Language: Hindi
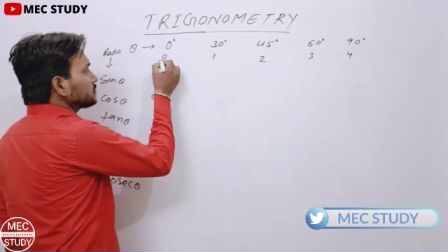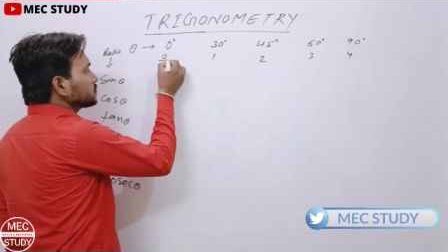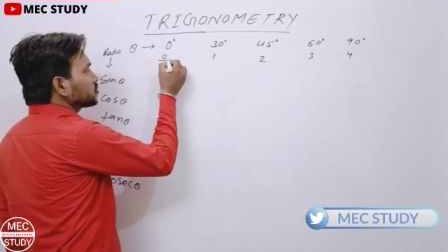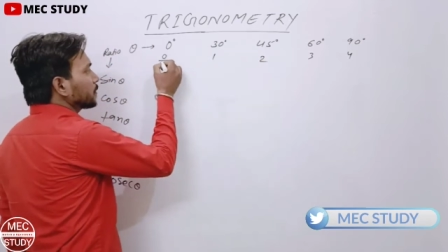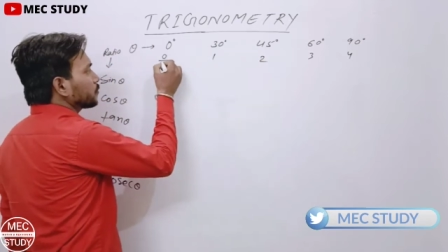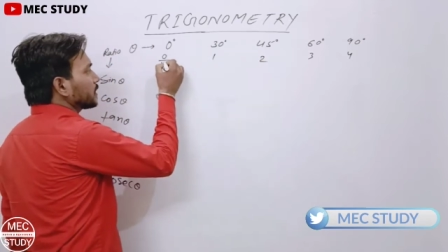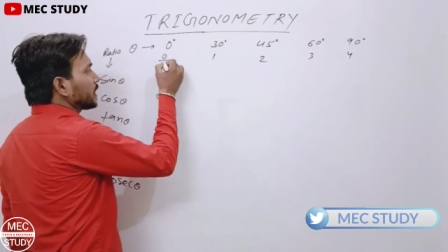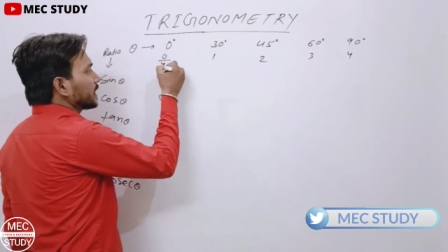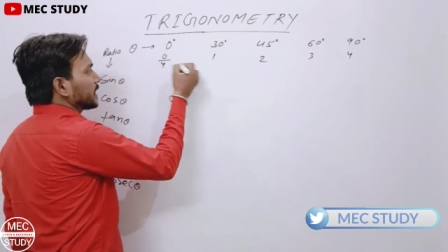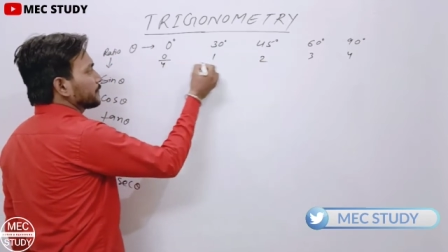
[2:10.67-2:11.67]
सबको क्या
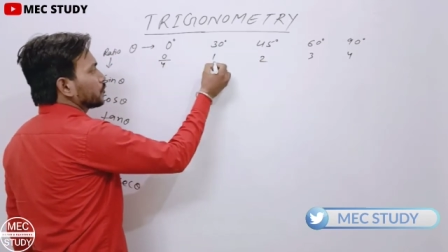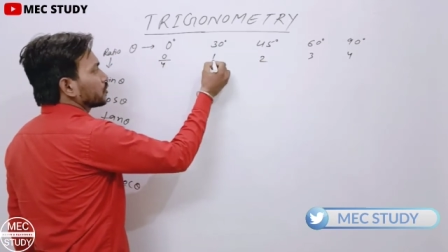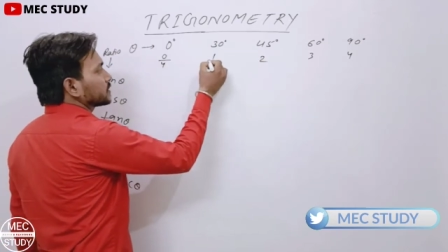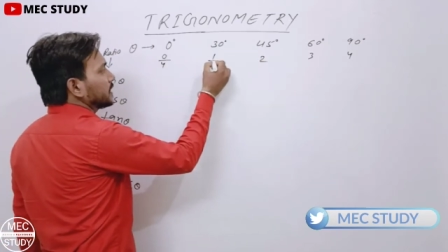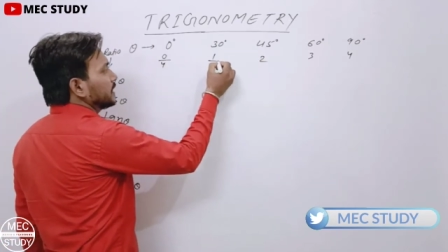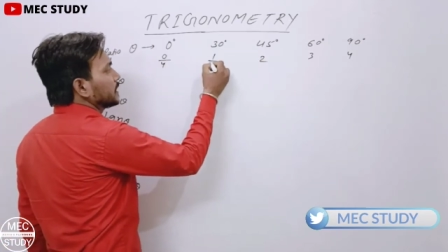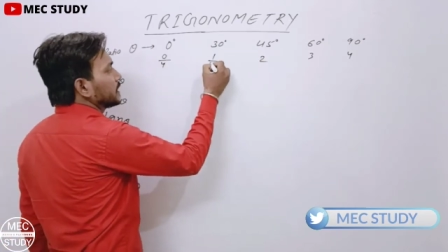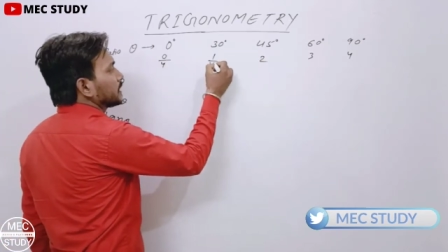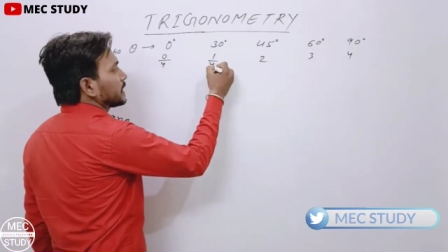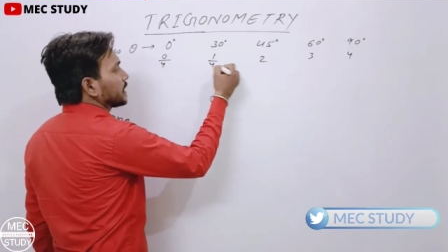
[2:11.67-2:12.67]
करेंगे फोर से
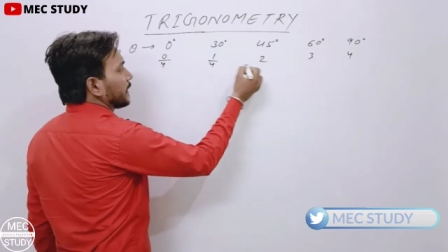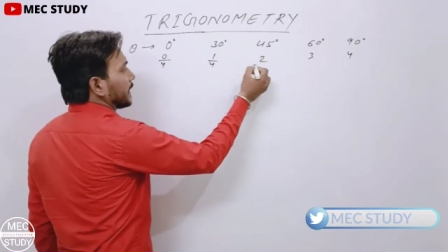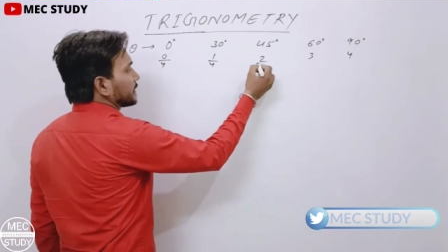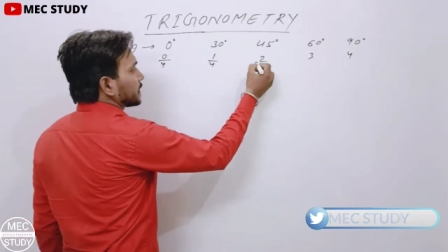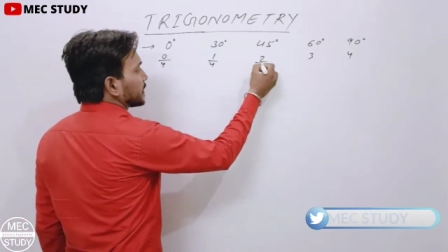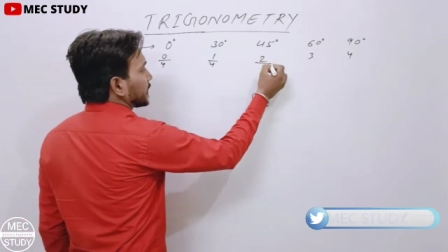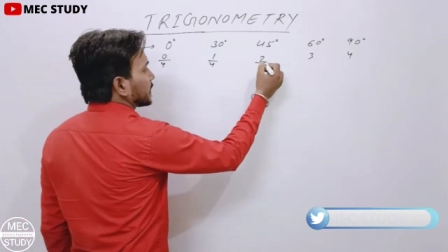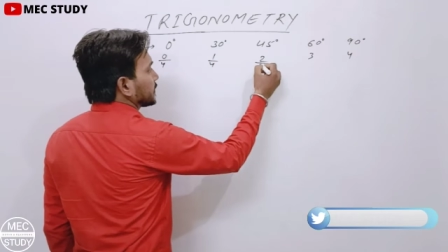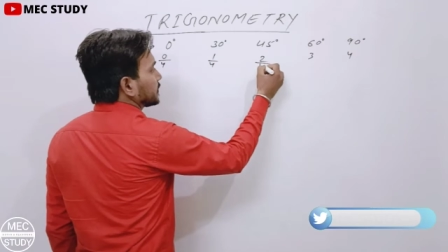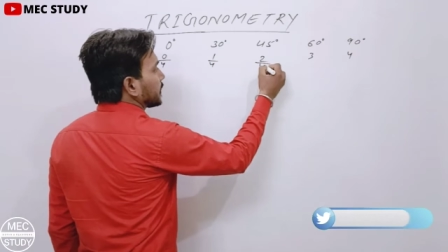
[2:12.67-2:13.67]
डिवाइड कर देंगे
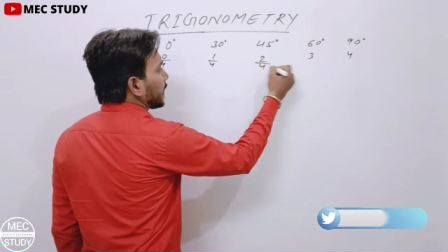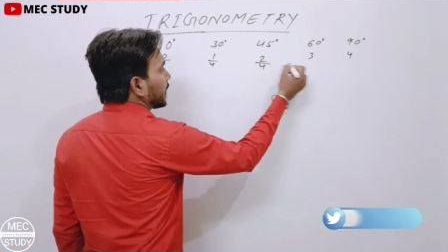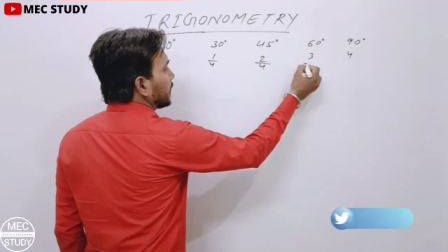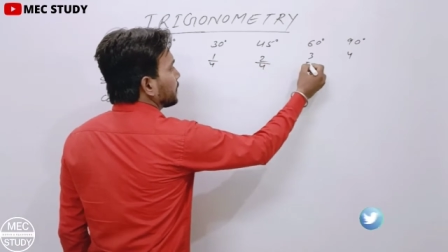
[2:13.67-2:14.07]
ठीक है